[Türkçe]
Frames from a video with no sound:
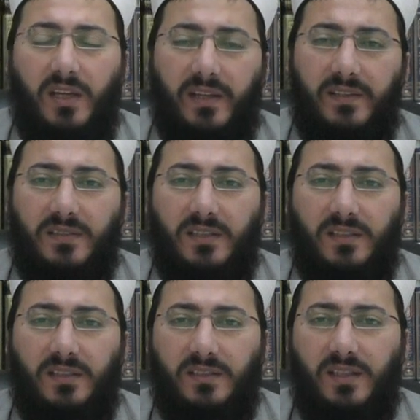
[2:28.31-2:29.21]

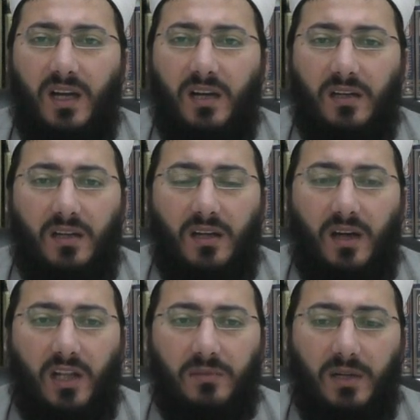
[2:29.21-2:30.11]
insanın gıda
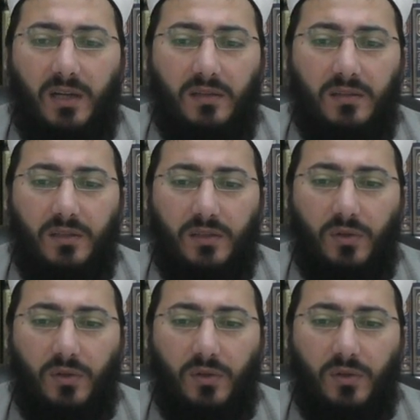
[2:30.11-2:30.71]
alma e,